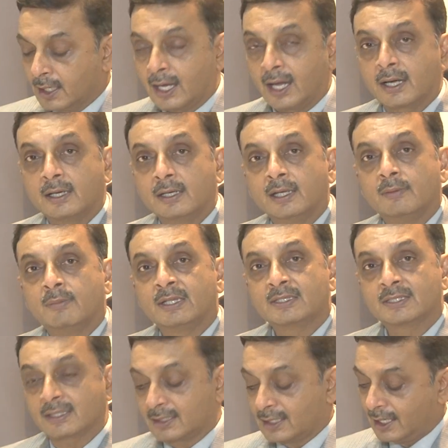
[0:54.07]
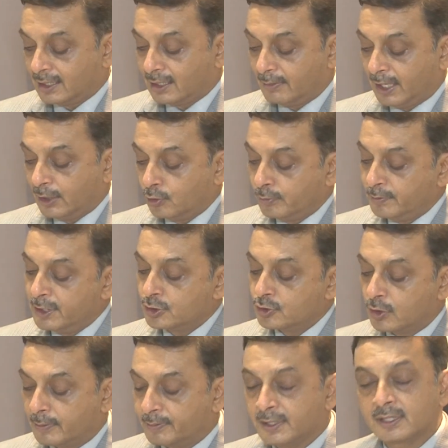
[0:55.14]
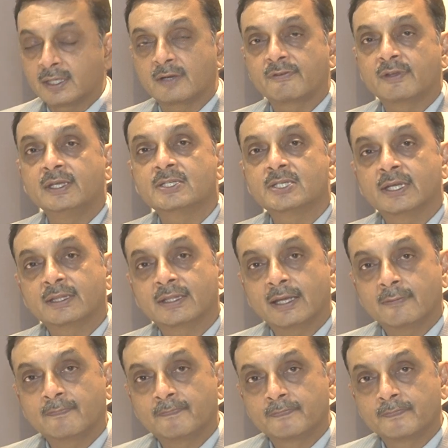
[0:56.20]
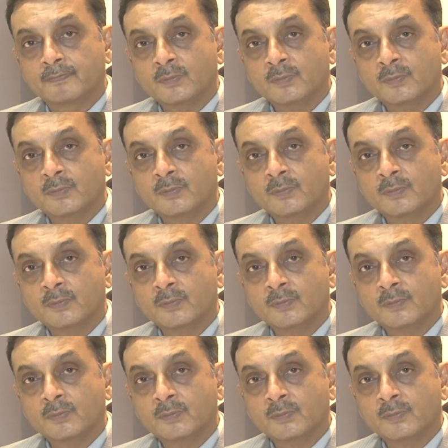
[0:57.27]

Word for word: कारण ये बन सकता है कि भाई वो बीज को अपनी तरफ खींच लेता है